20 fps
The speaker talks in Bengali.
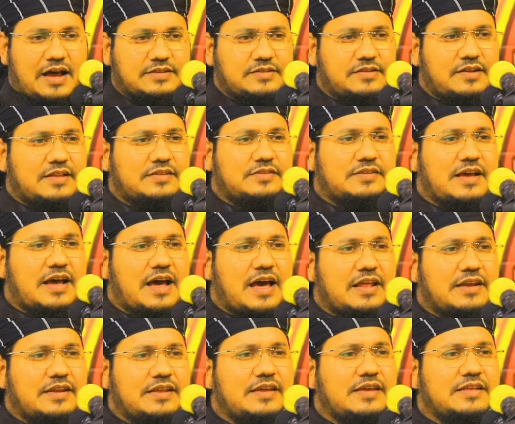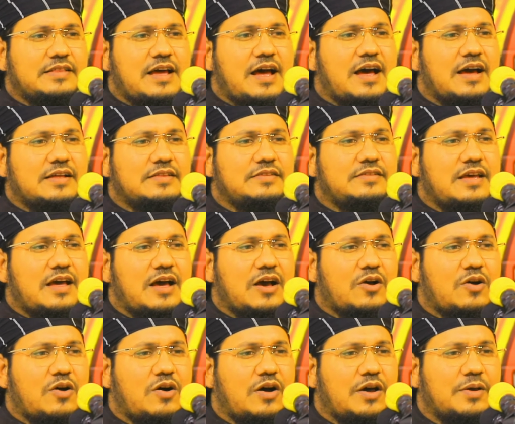হাজরত আলী ডাক দিয়া
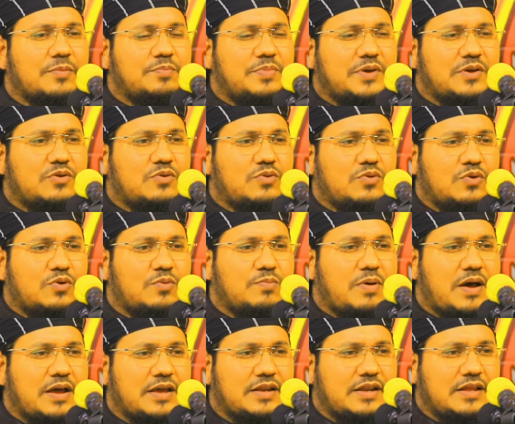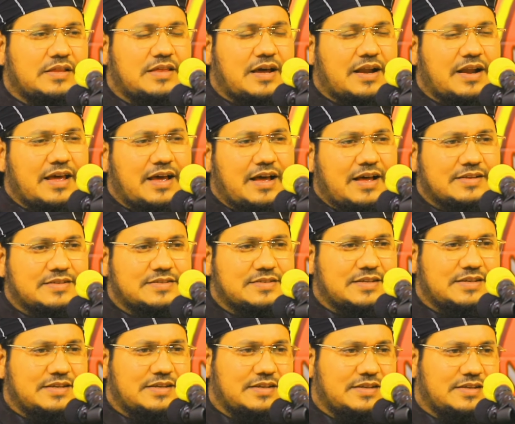কয় ভিক্ষুক বাহিরে দাঁড়ায়
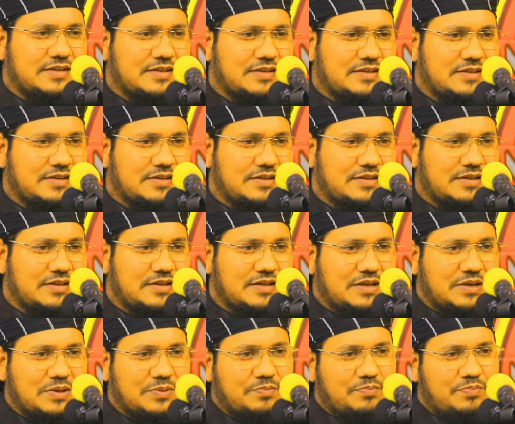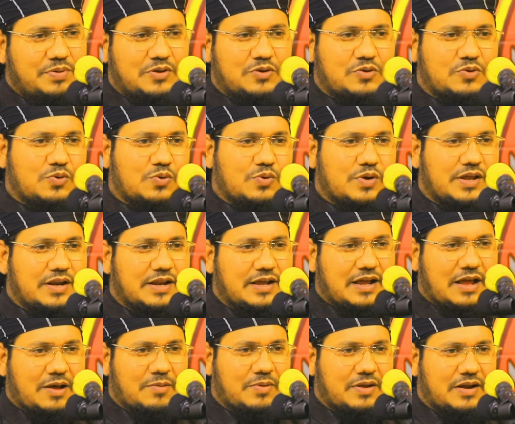আছে ভিক্ষুকের
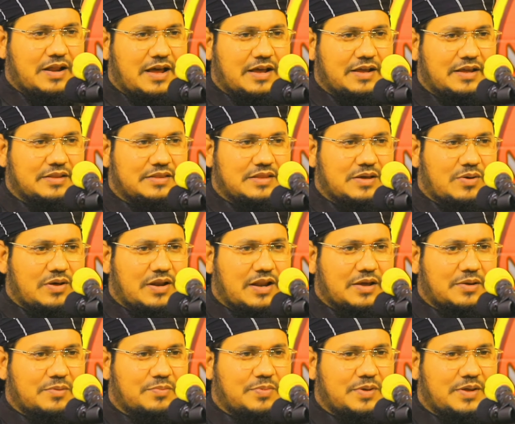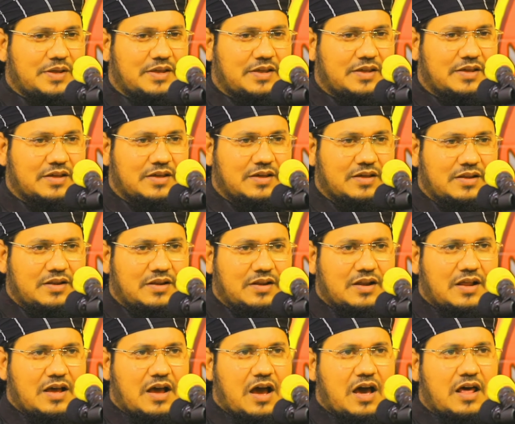খাবার আগে দেওয়া লাগবে
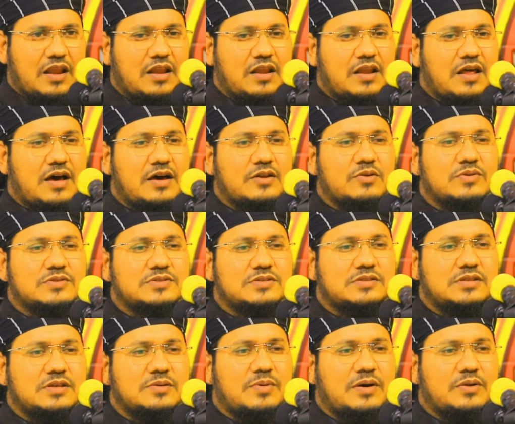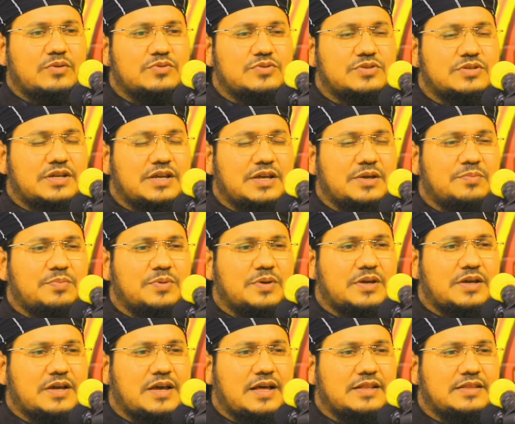আল্লাহর অস্তে মানুষকে
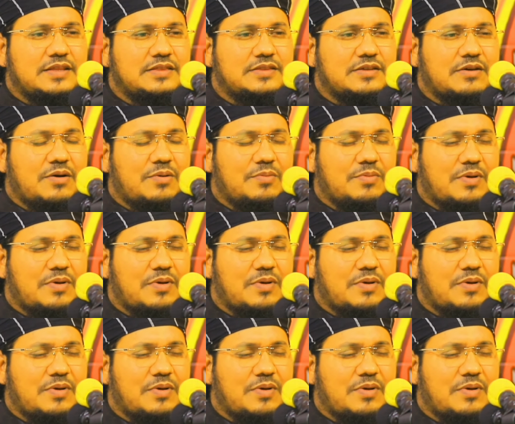ভিক্ষা দিতে